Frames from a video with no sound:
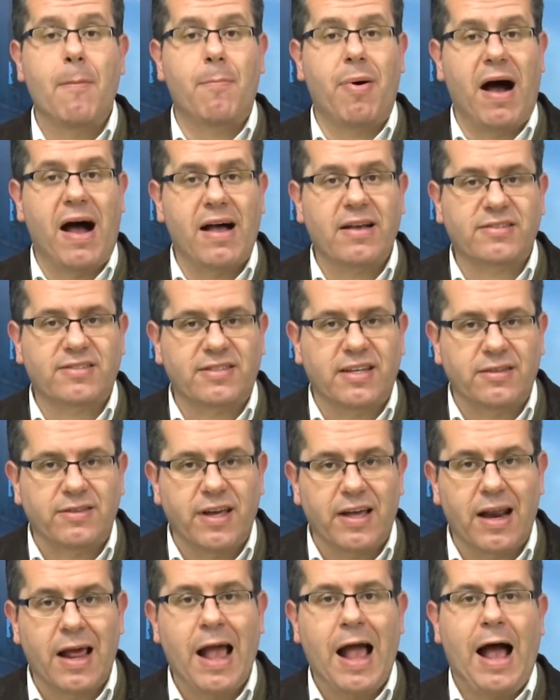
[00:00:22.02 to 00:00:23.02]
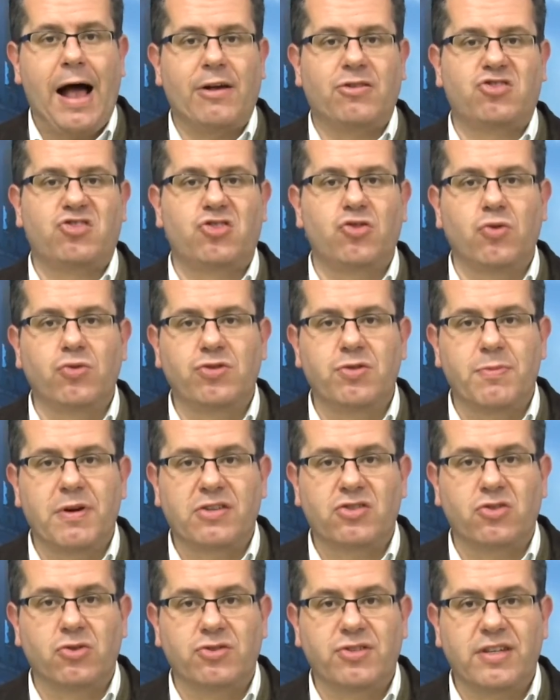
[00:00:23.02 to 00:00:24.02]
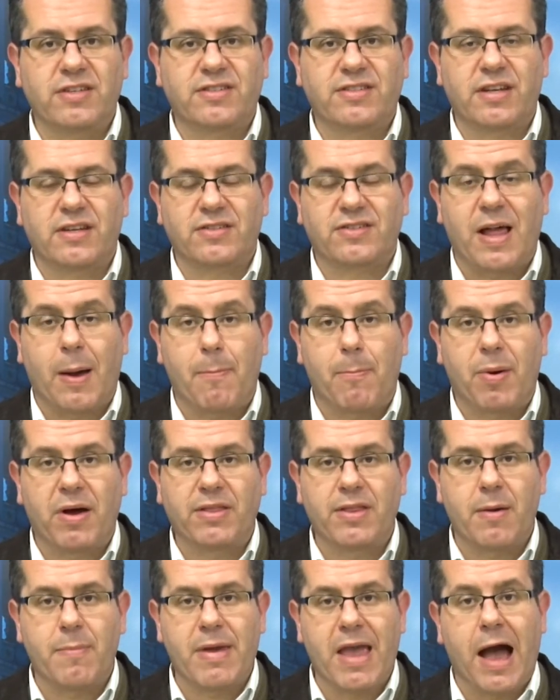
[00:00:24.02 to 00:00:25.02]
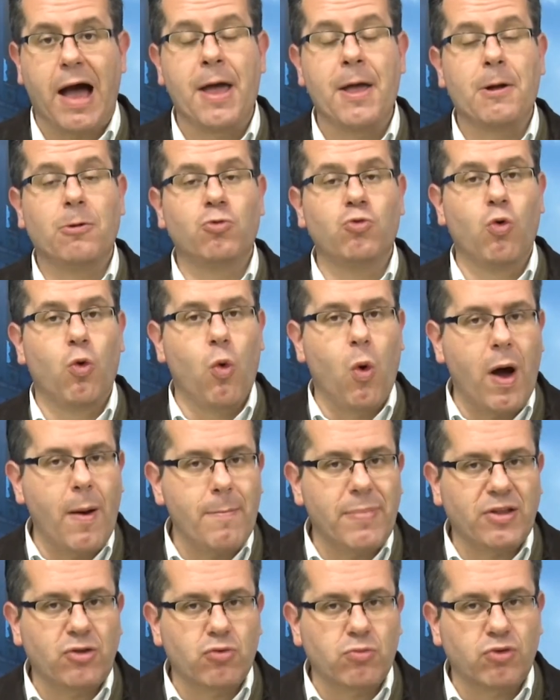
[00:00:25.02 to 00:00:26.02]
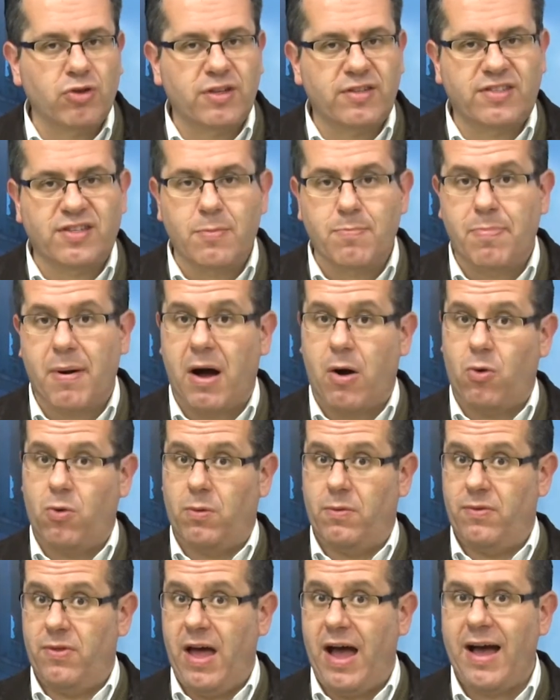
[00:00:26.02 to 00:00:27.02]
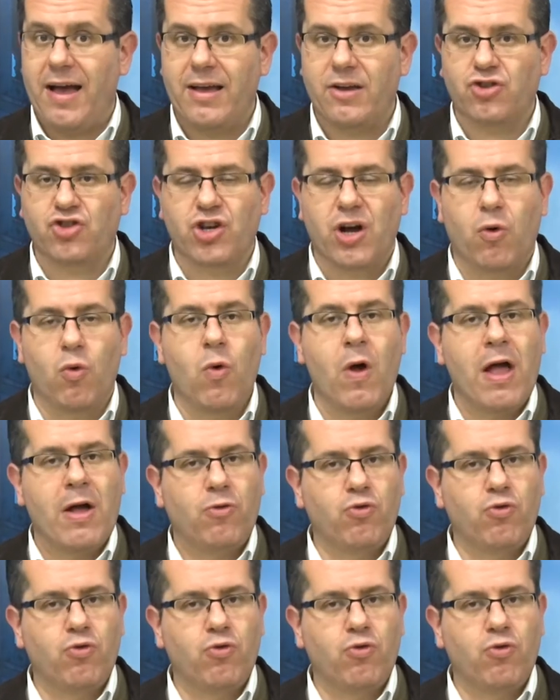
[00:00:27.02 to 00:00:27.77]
passa a ter as últimas notícias da pandemia no âmbito municipal, na região,